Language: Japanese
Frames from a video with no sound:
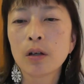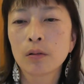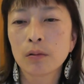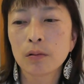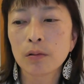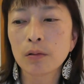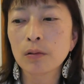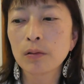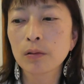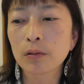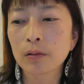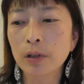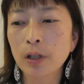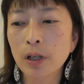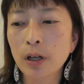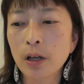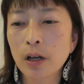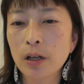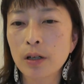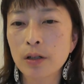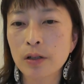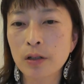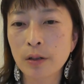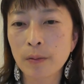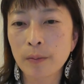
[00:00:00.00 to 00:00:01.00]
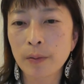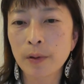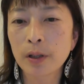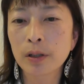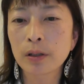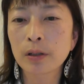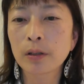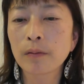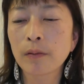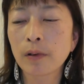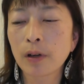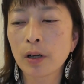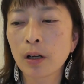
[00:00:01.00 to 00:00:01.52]
を理解した場合
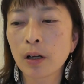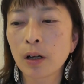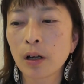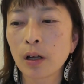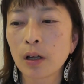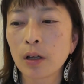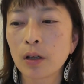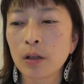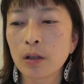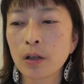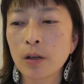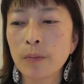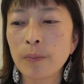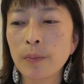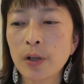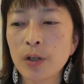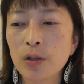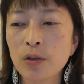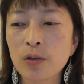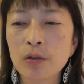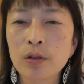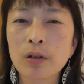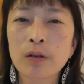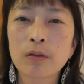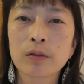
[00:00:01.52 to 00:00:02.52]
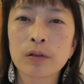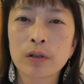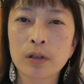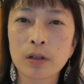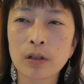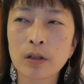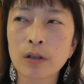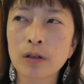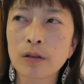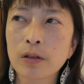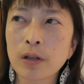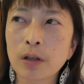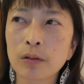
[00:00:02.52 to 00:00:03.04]
にはやっぱり素直
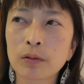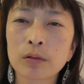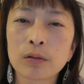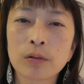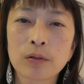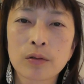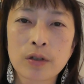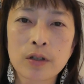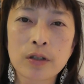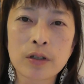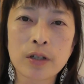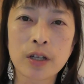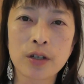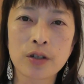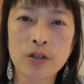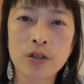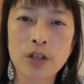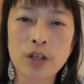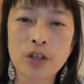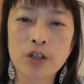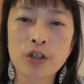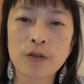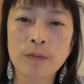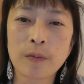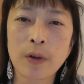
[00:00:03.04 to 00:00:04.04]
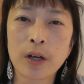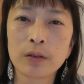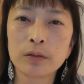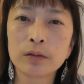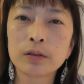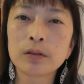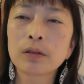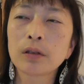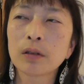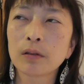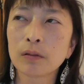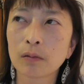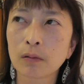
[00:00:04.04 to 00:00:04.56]
にサクッと実践してしまうっ
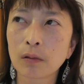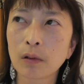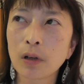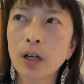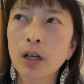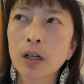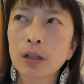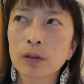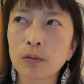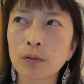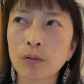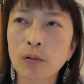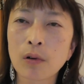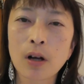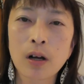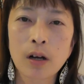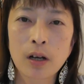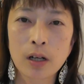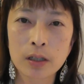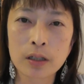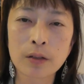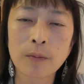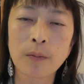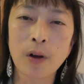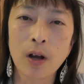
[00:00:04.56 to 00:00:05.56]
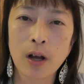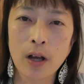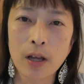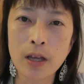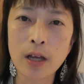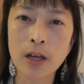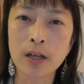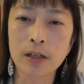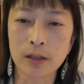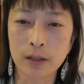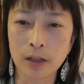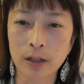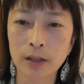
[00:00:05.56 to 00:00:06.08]
ていうのがどう考えても
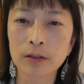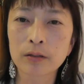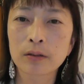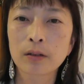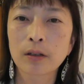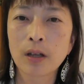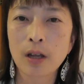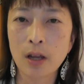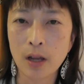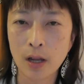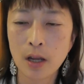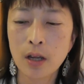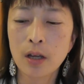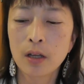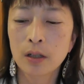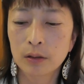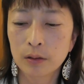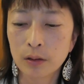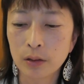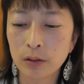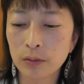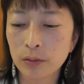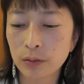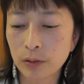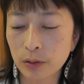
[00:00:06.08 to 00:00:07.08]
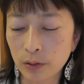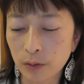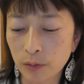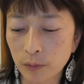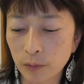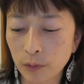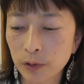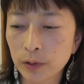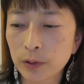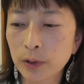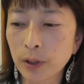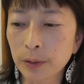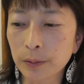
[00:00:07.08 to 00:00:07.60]
早いなというふうに
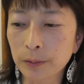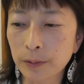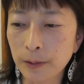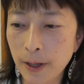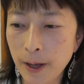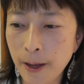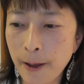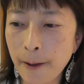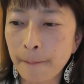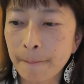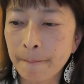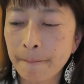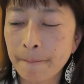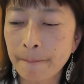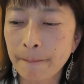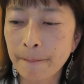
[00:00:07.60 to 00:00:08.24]
思ったので。